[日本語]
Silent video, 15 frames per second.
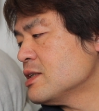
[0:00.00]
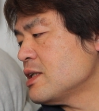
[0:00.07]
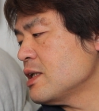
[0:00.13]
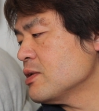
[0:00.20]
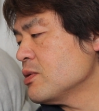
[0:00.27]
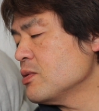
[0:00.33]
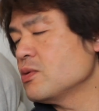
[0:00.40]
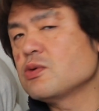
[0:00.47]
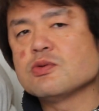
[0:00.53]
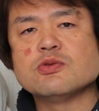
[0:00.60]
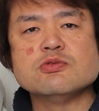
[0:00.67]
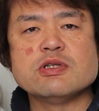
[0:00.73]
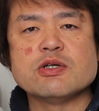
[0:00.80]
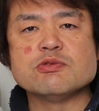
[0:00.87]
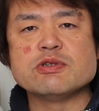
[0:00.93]
スタントの
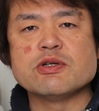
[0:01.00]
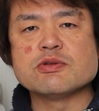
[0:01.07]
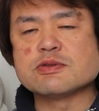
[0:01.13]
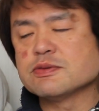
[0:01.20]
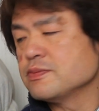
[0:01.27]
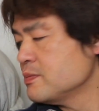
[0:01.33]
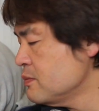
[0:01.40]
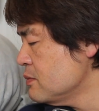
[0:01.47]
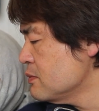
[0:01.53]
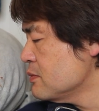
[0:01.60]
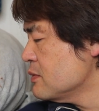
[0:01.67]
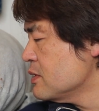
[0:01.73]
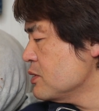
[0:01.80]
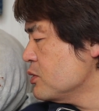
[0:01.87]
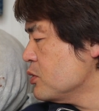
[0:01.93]
上上君。
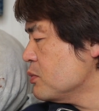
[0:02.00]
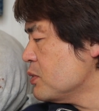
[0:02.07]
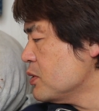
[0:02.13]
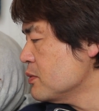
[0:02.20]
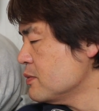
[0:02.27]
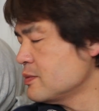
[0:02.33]
どうも。